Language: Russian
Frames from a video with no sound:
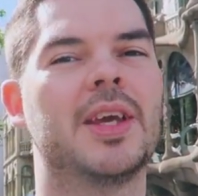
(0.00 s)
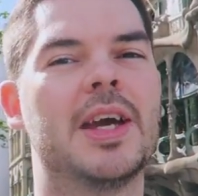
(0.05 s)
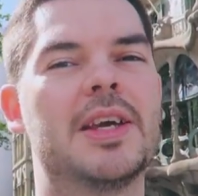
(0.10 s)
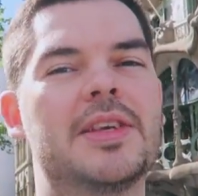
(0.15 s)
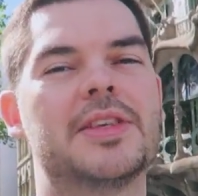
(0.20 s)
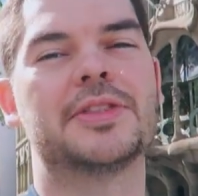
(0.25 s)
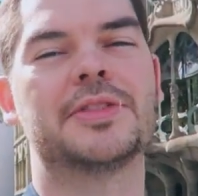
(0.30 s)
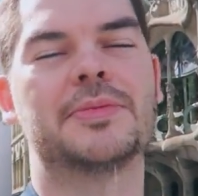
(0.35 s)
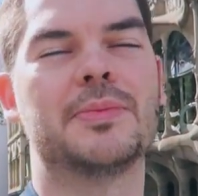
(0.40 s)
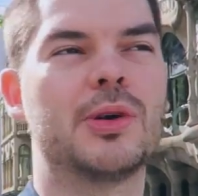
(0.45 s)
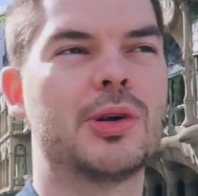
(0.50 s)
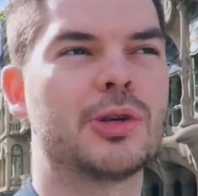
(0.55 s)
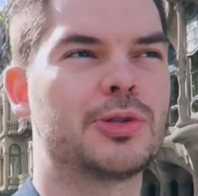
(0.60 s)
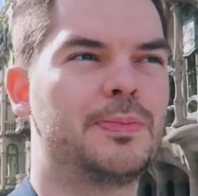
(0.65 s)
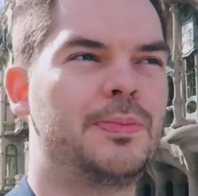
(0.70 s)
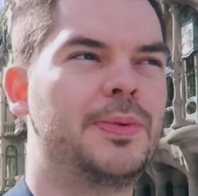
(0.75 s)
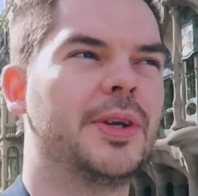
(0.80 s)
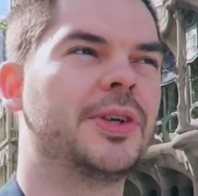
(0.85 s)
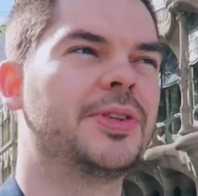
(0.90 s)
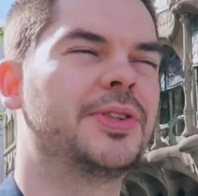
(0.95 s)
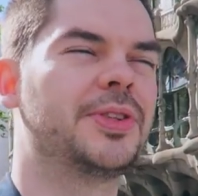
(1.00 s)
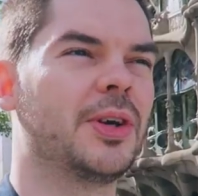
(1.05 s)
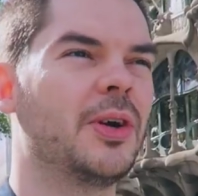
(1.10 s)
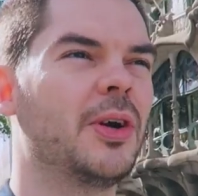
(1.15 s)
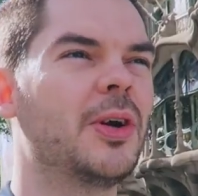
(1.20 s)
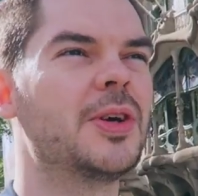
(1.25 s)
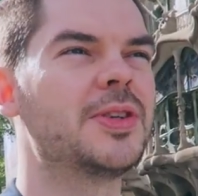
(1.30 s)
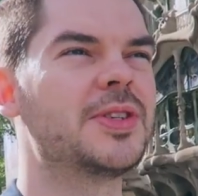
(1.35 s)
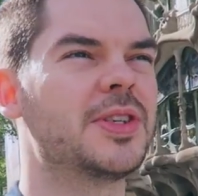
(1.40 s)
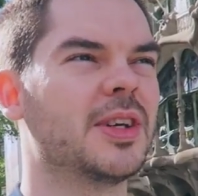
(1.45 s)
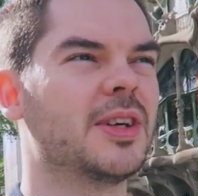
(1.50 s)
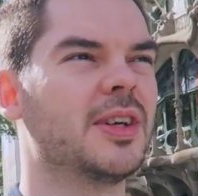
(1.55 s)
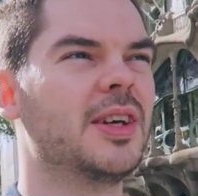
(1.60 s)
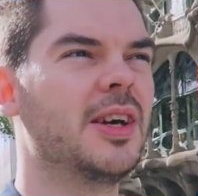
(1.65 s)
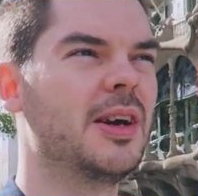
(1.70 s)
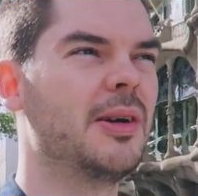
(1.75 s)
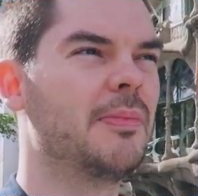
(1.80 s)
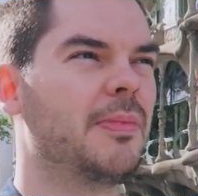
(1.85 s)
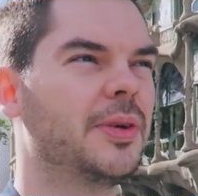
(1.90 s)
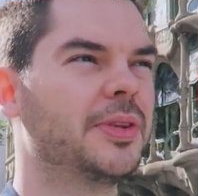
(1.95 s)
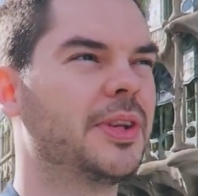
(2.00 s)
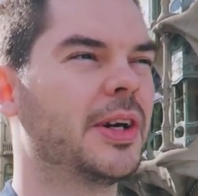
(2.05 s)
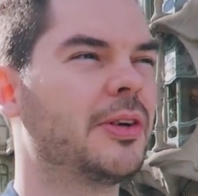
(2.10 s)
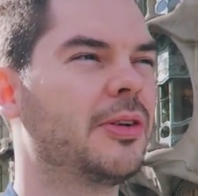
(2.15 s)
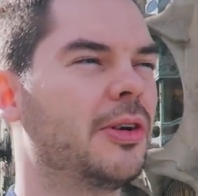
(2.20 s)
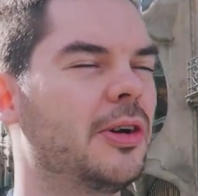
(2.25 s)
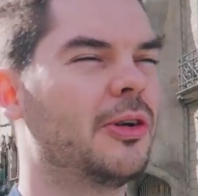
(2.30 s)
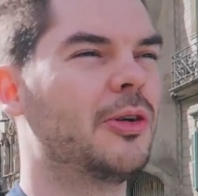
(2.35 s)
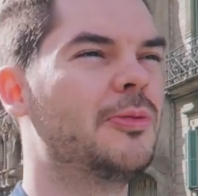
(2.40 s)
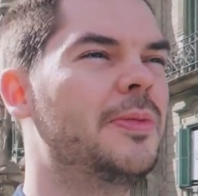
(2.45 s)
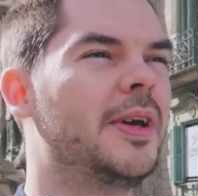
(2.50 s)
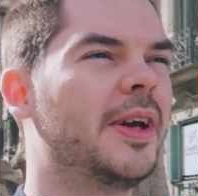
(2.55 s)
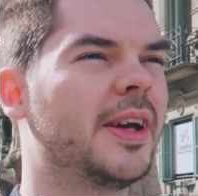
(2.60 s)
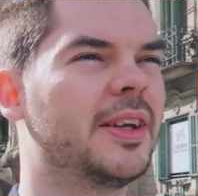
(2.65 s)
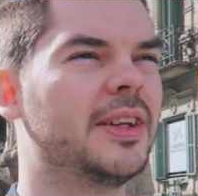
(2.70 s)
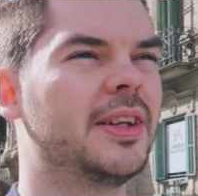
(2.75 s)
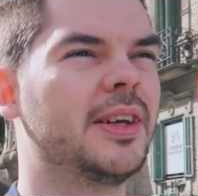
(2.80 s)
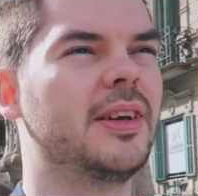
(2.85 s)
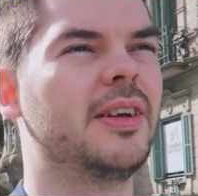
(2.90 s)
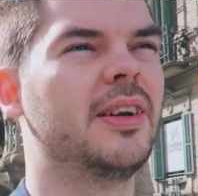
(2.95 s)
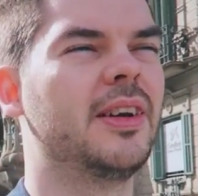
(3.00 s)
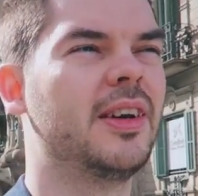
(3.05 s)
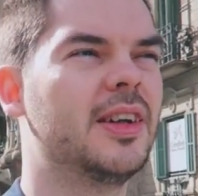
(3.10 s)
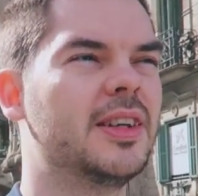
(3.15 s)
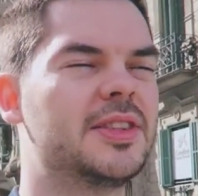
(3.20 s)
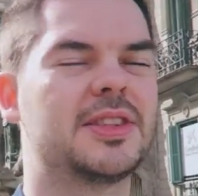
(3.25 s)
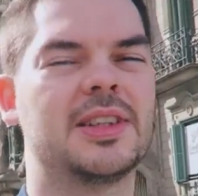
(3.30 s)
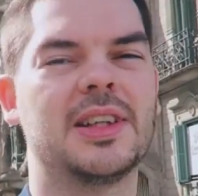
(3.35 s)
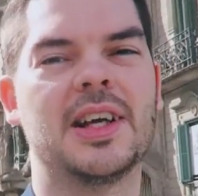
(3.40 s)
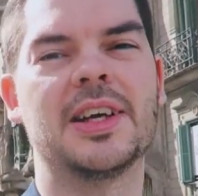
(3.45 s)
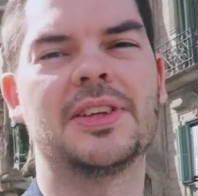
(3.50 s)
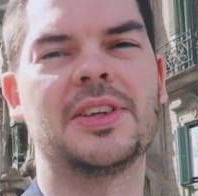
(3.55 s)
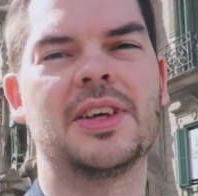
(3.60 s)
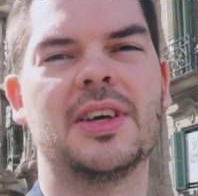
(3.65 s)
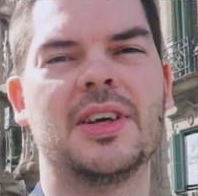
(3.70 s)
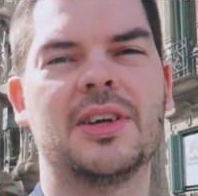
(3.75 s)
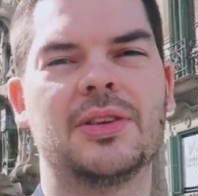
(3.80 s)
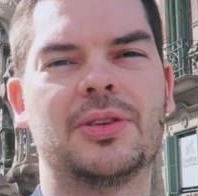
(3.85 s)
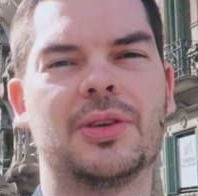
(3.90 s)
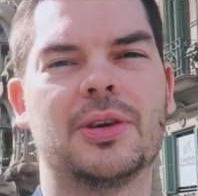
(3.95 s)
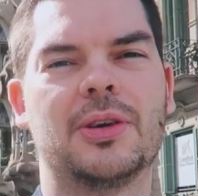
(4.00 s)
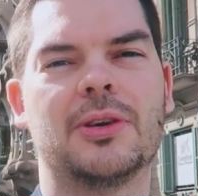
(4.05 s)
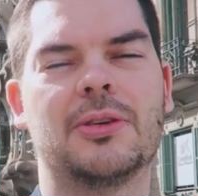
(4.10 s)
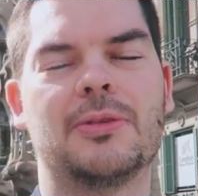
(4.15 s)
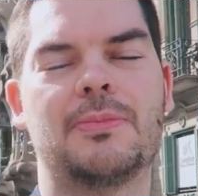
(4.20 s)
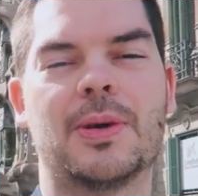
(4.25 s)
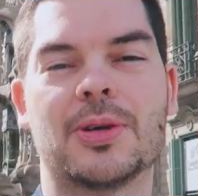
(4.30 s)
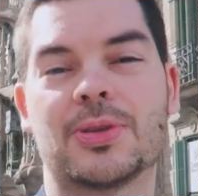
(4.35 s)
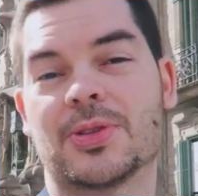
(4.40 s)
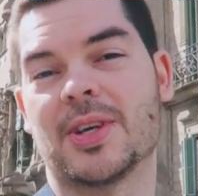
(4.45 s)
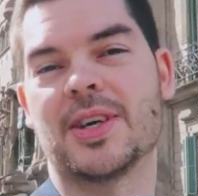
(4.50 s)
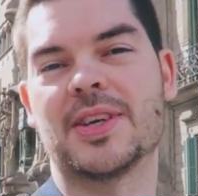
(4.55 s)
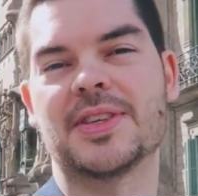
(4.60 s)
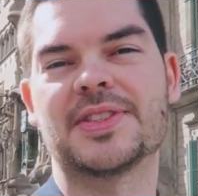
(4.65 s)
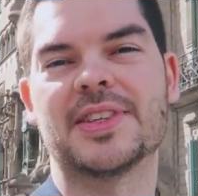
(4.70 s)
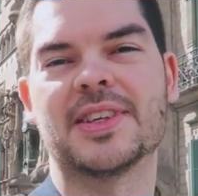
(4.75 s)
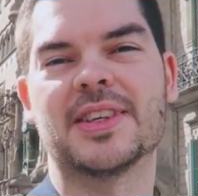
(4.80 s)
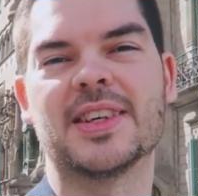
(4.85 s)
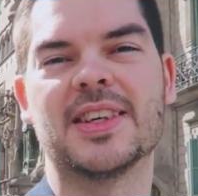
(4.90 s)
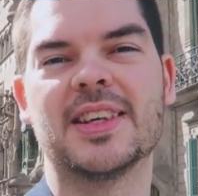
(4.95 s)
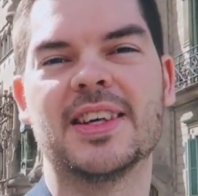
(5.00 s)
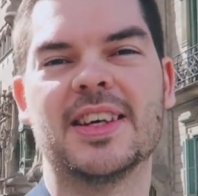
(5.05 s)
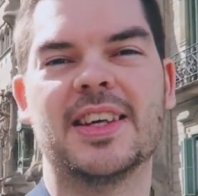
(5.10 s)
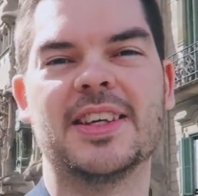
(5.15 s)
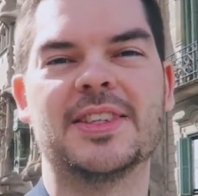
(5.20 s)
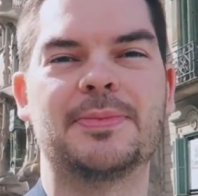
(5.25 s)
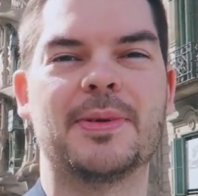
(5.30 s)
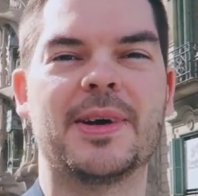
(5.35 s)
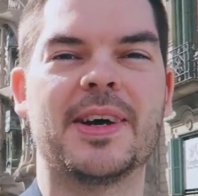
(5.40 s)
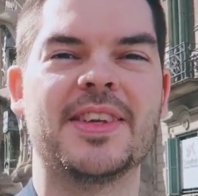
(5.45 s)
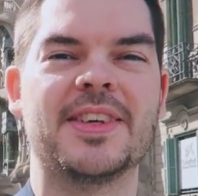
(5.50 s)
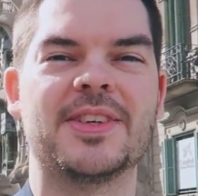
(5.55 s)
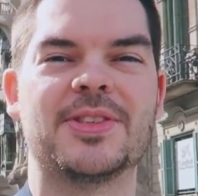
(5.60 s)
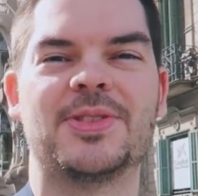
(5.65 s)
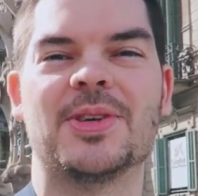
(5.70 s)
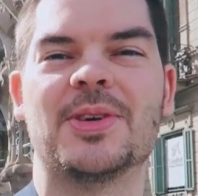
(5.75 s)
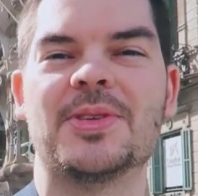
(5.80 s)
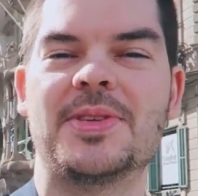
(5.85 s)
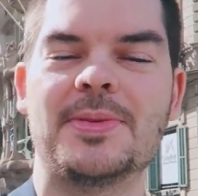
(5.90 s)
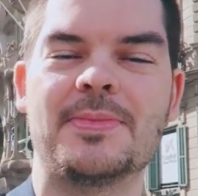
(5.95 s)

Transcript: Если сможешь перестроиться под такой умеренный склад, то, пожалуйста, Испания ждет